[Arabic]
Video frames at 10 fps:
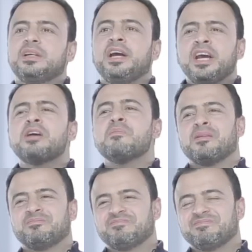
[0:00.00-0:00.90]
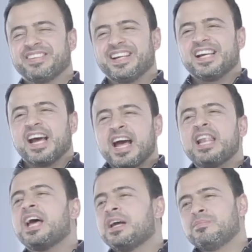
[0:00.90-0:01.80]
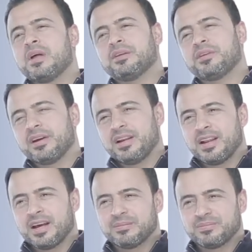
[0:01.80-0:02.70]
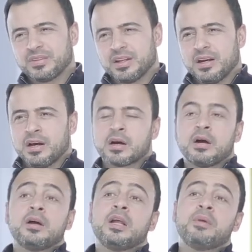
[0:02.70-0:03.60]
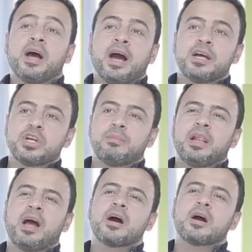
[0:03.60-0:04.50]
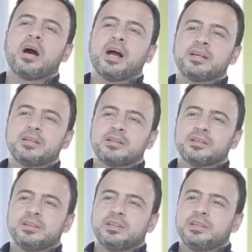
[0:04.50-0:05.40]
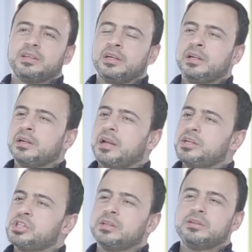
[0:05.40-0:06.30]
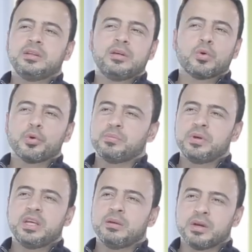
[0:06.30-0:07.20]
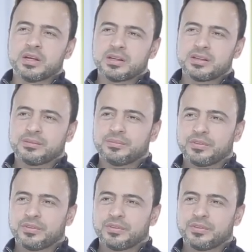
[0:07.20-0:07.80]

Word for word: حكمه قالها ابن عطاء الله قال ما حجب الحق عنك الا لشده قربه منك